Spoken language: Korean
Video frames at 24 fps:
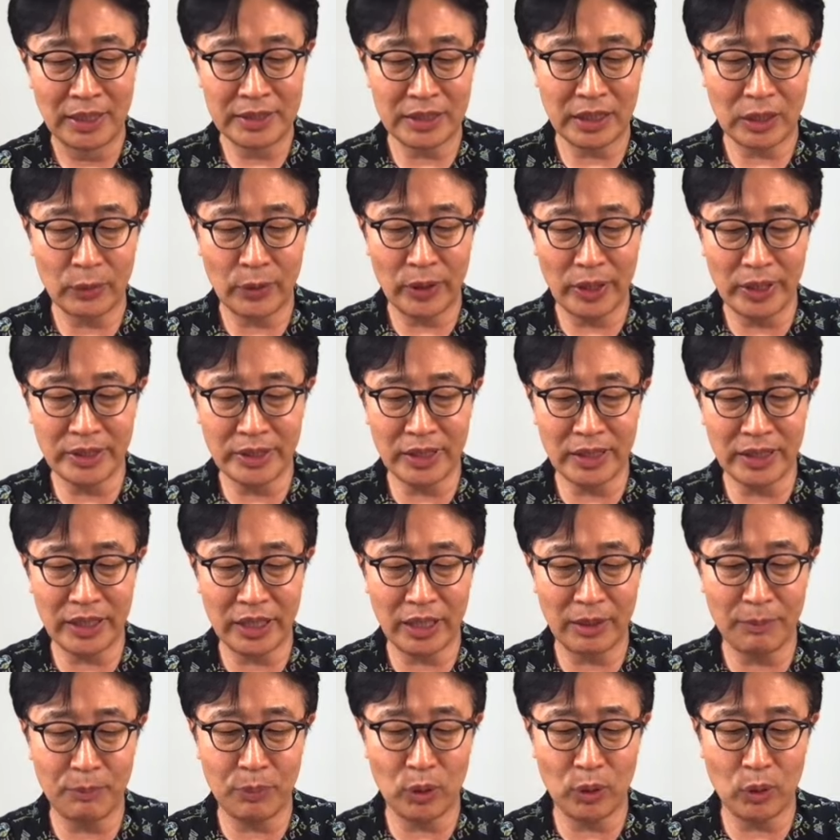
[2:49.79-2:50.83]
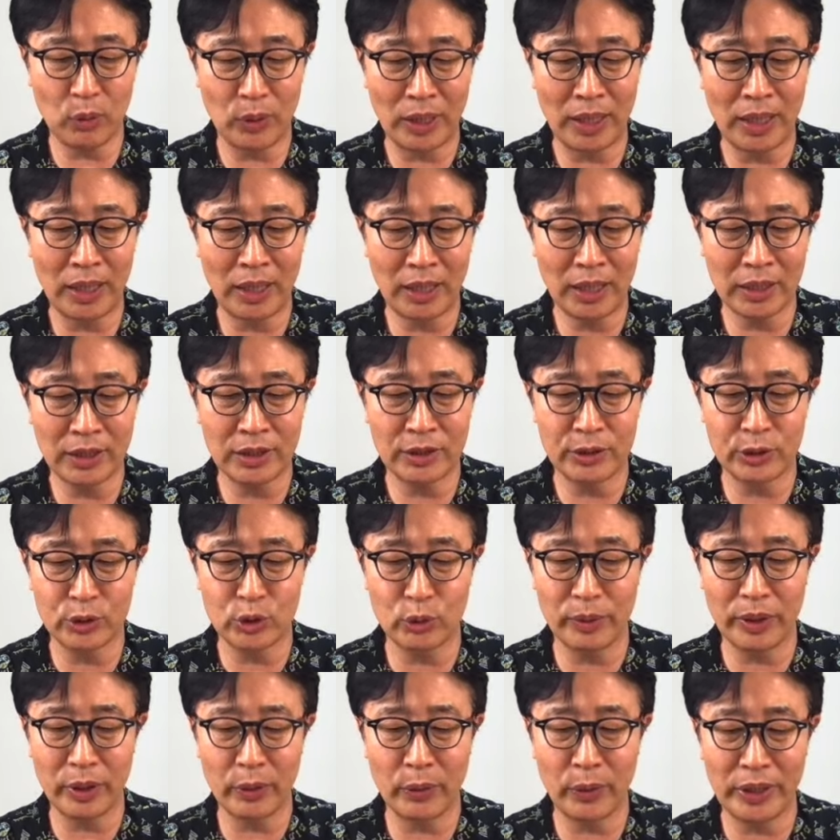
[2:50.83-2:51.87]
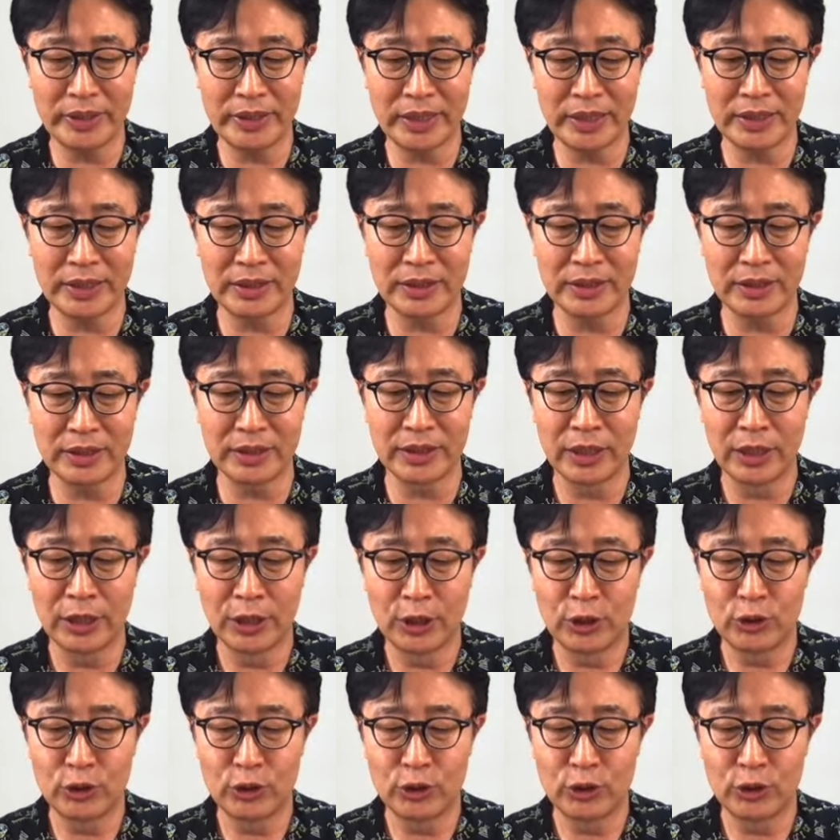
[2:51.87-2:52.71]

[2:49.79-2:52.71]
자, 회사 대표와 그룹의 회장 등은